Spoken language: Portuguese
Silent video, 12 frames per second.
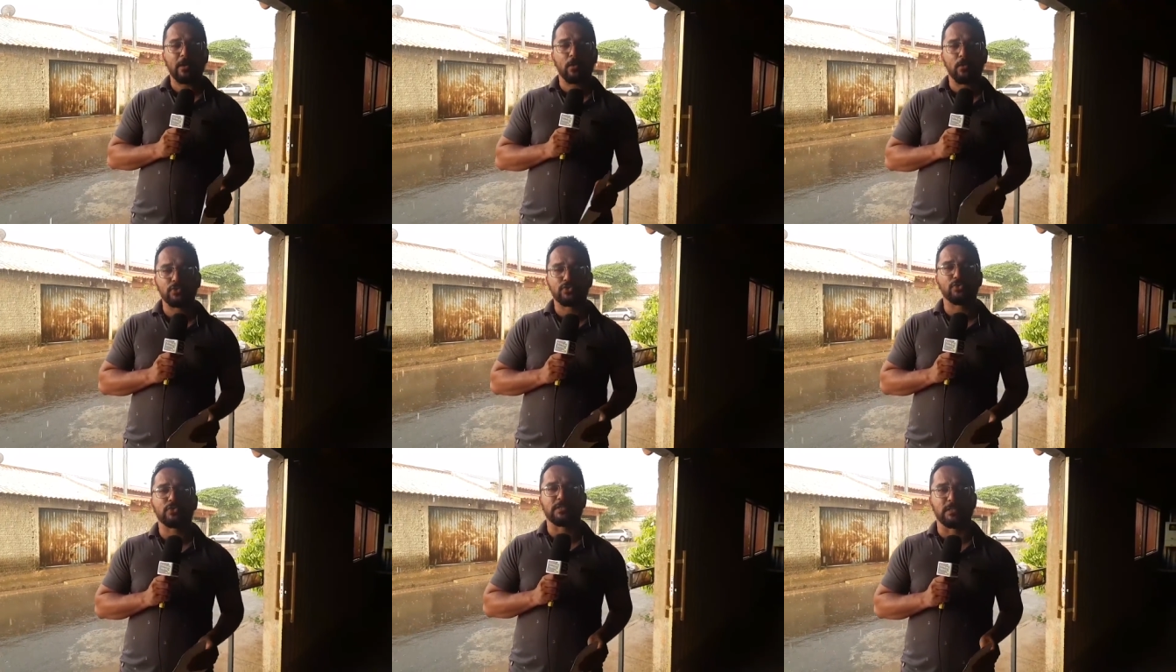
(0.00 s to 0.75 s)

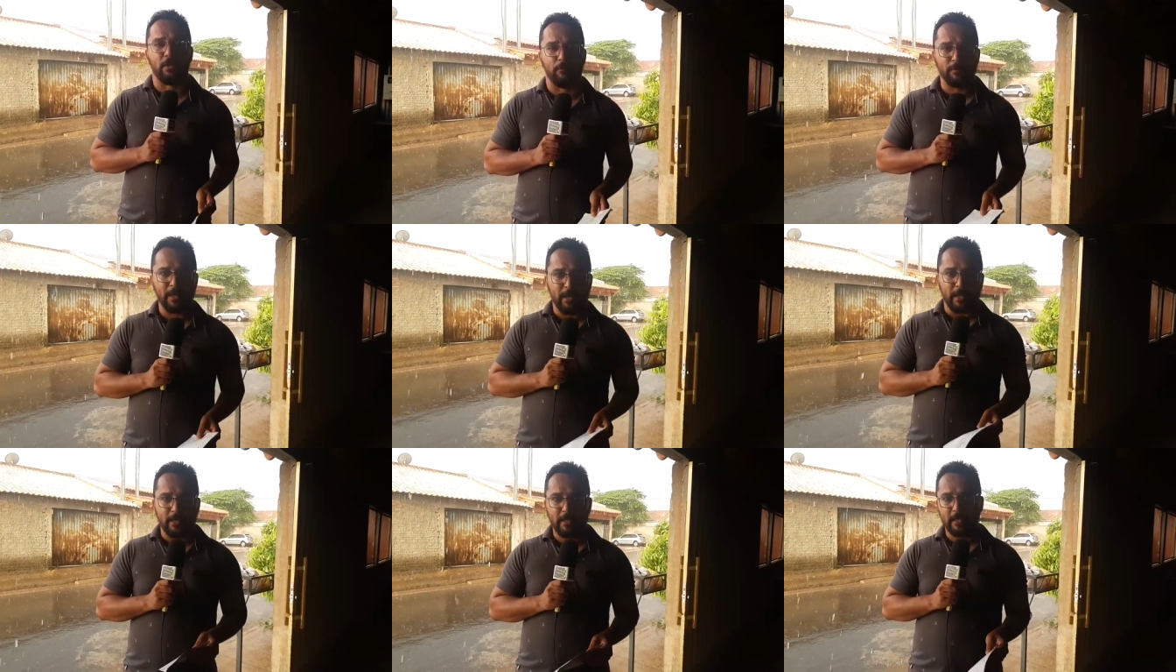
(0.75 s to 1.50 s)
construção.
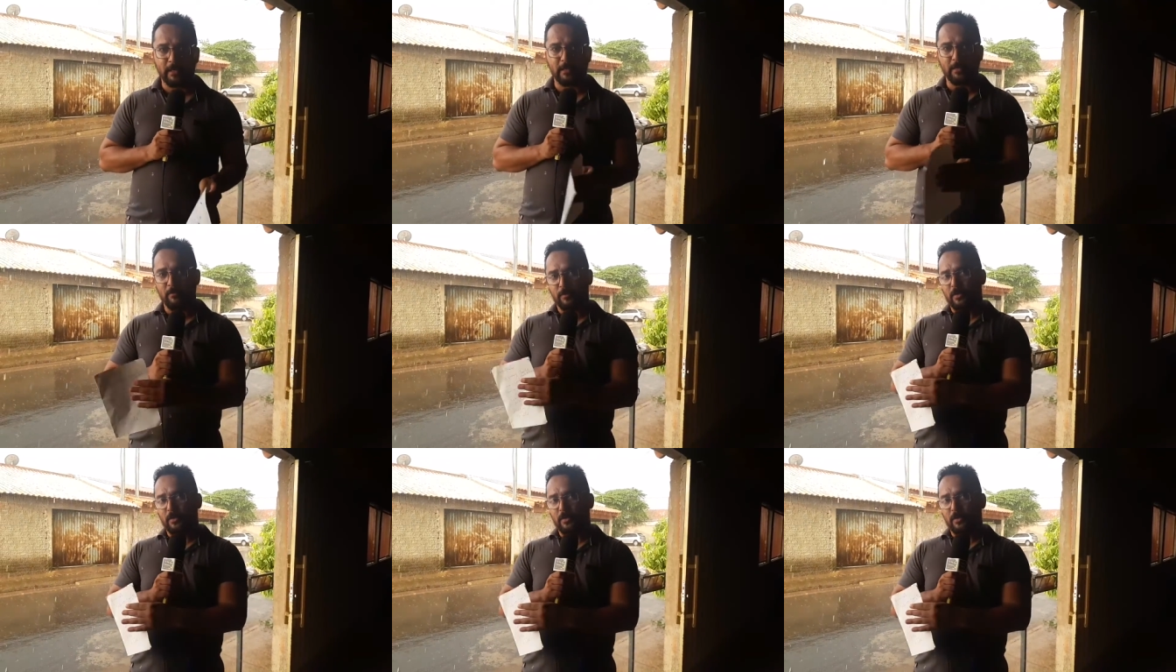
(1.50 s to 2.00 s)
Ele